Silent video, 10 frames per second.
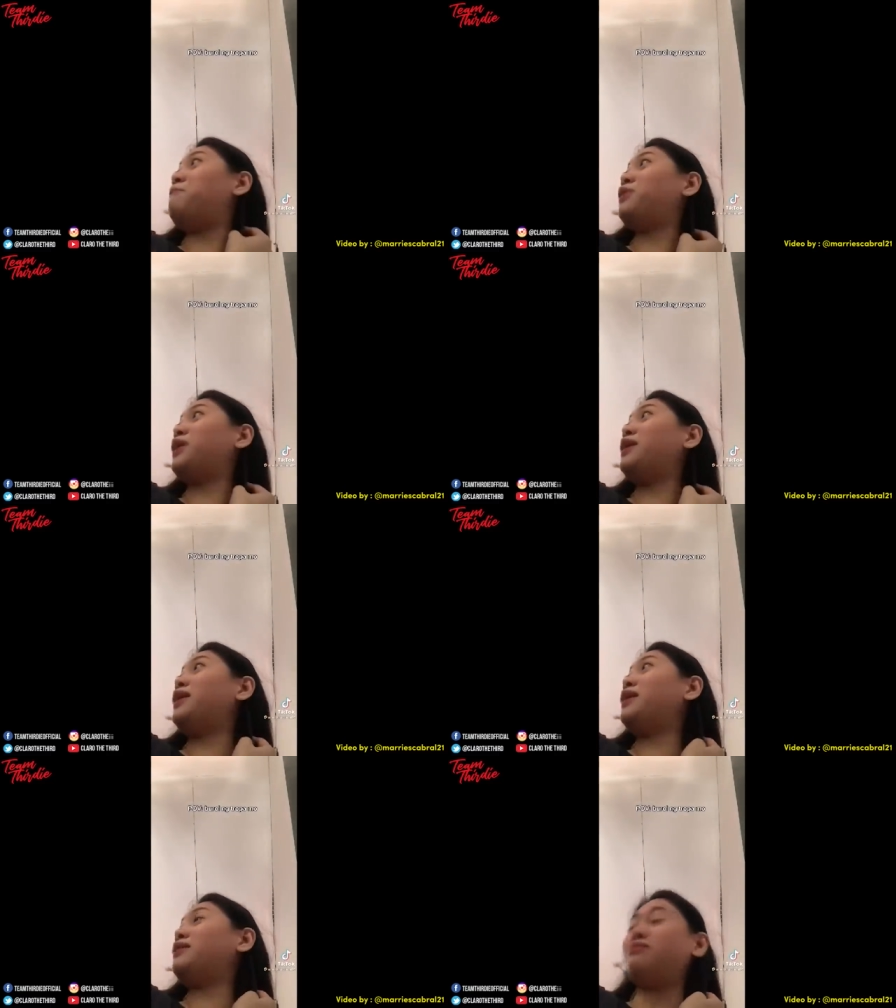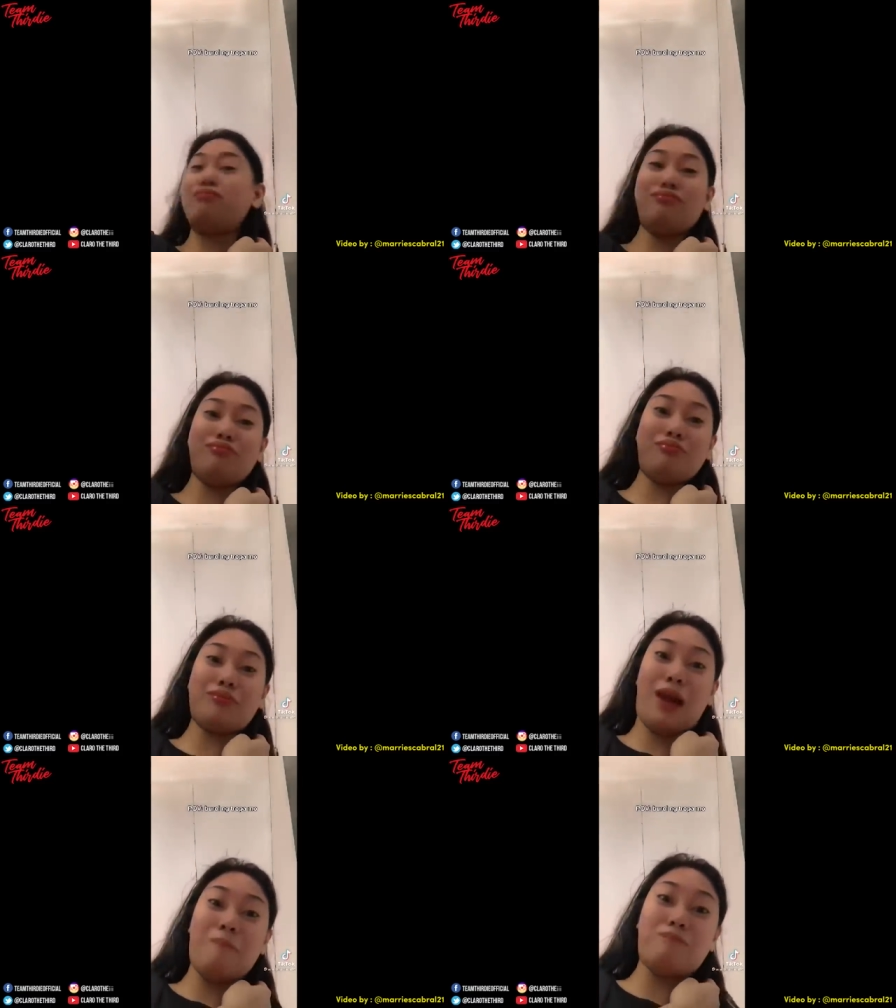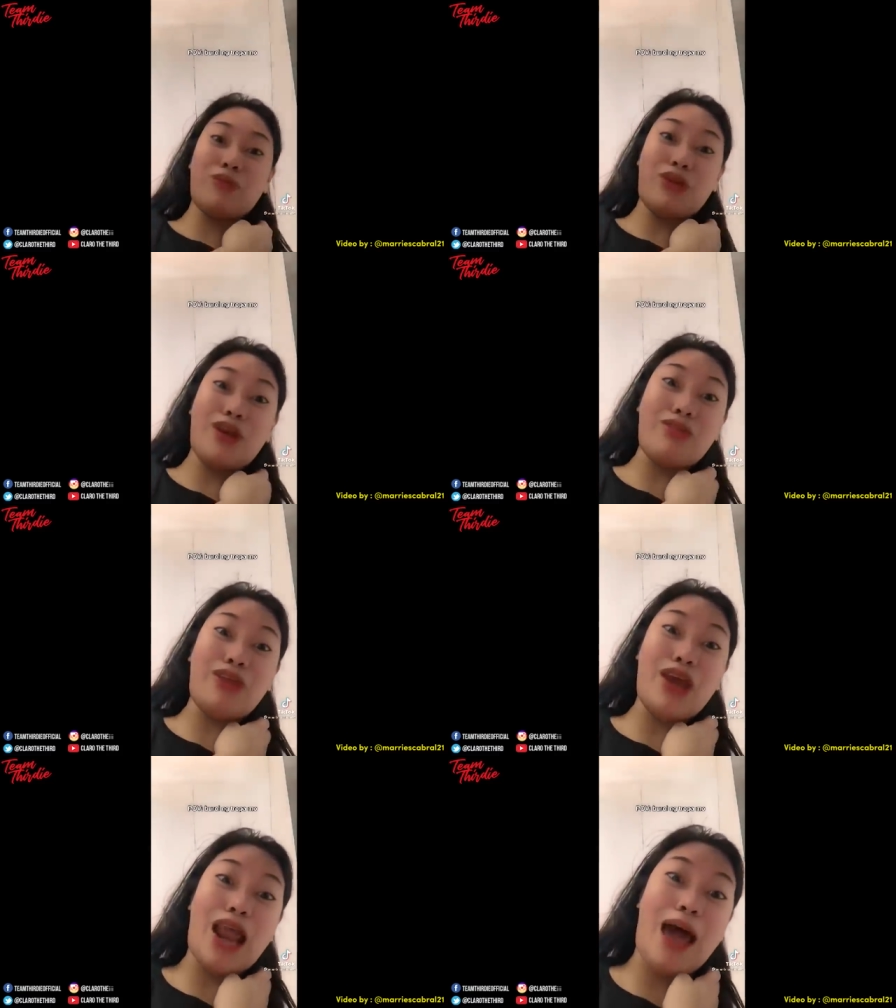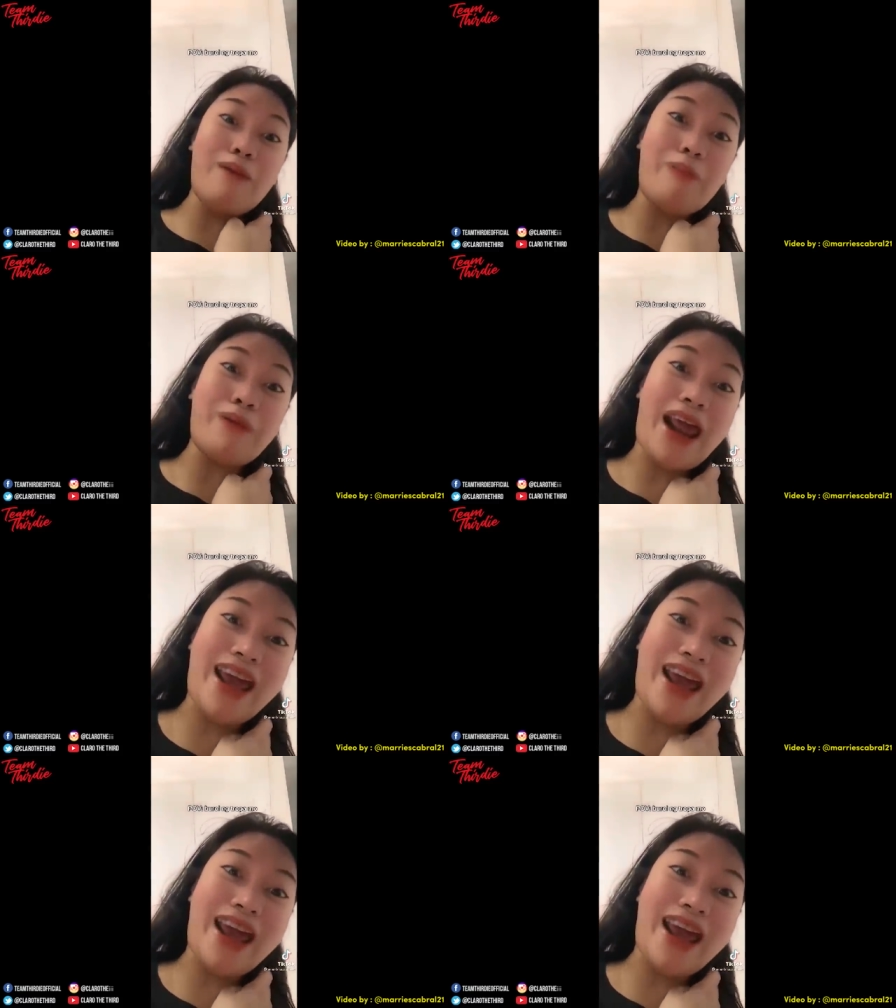puti ng... Ang puti ng dila mo, pre!